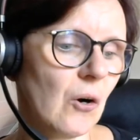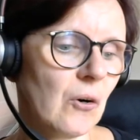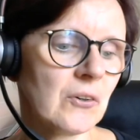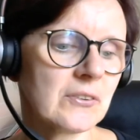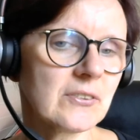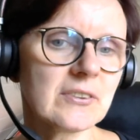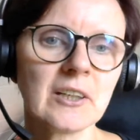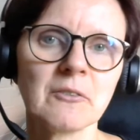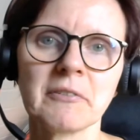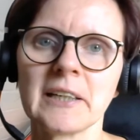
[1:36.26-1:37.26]
und
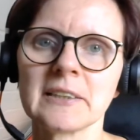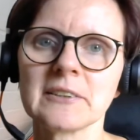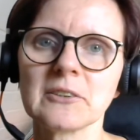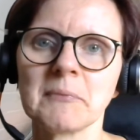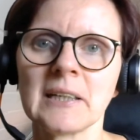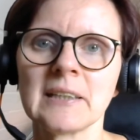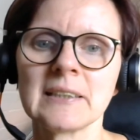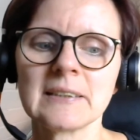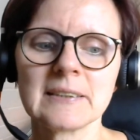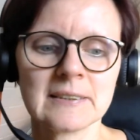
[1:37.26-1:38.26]
dann werde ich
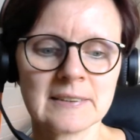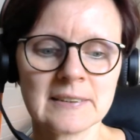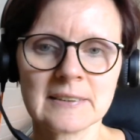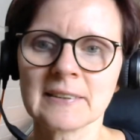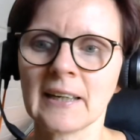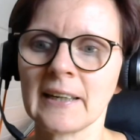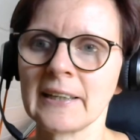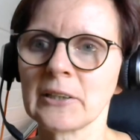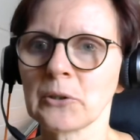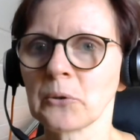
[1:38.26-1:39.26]
mal die
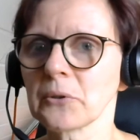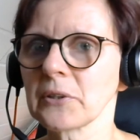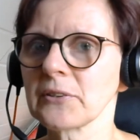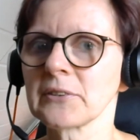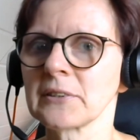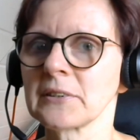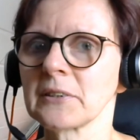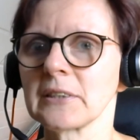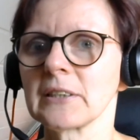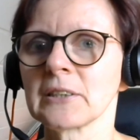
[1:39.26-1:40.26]
drei glücklichen
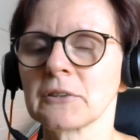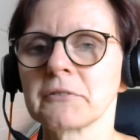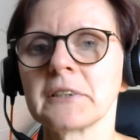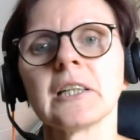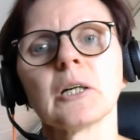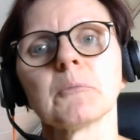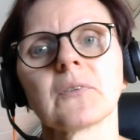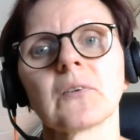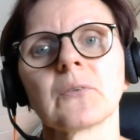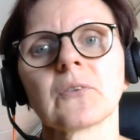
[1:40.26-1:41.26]
Gewinner
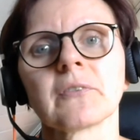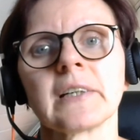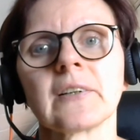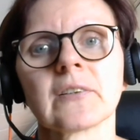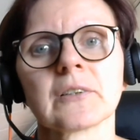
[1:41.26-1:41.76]
bzw.